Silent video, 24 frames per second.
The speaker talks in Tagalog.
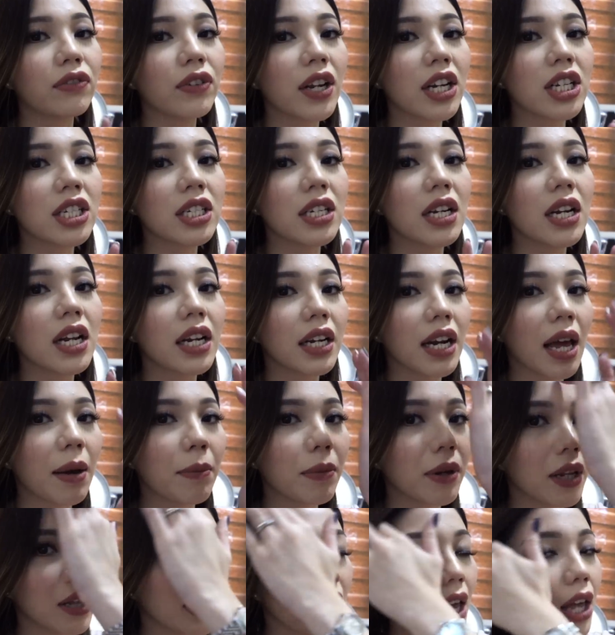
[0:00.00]
flash na lang
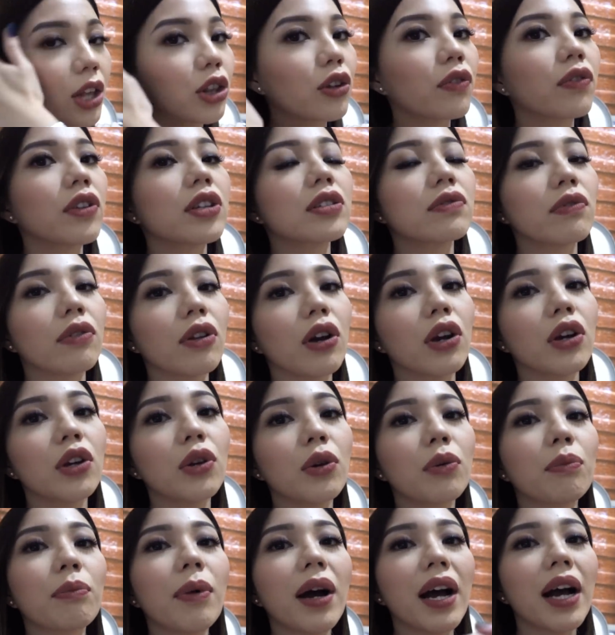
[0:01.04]
namin at the end of this vlog
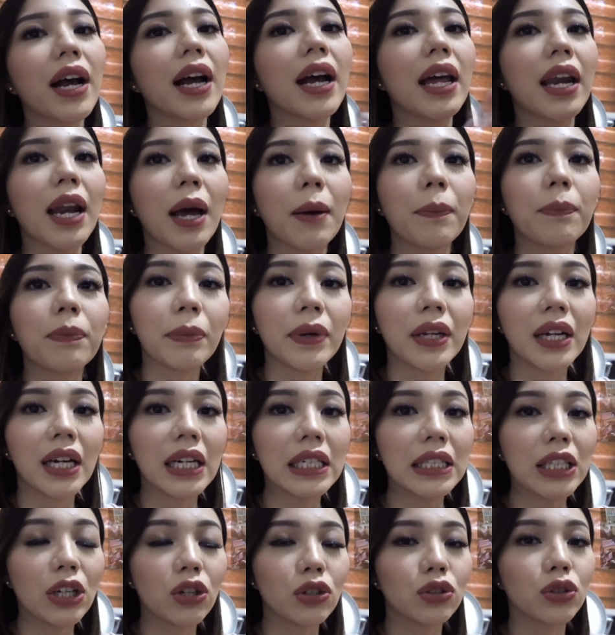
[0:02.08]
yung mga ganap.
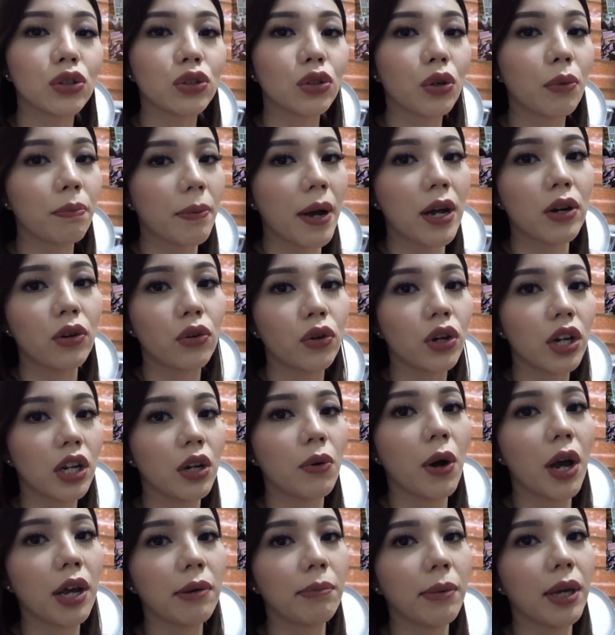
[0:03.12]
Pinakita ko doon kung paano ko
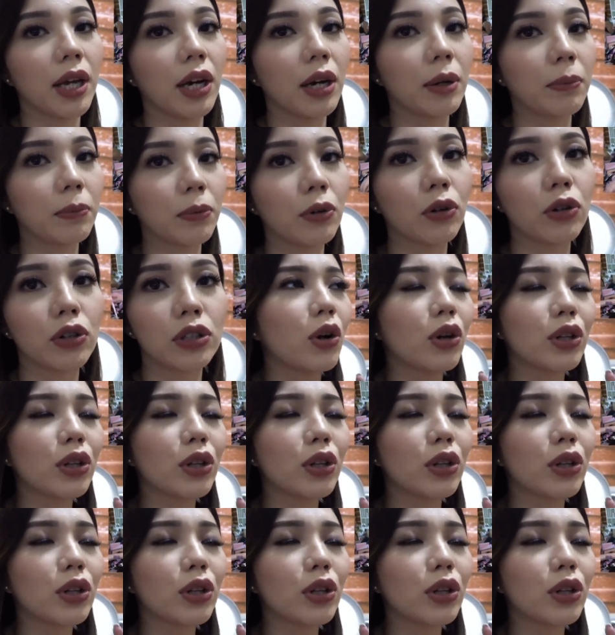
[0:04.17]
ginawa yung makeup ko.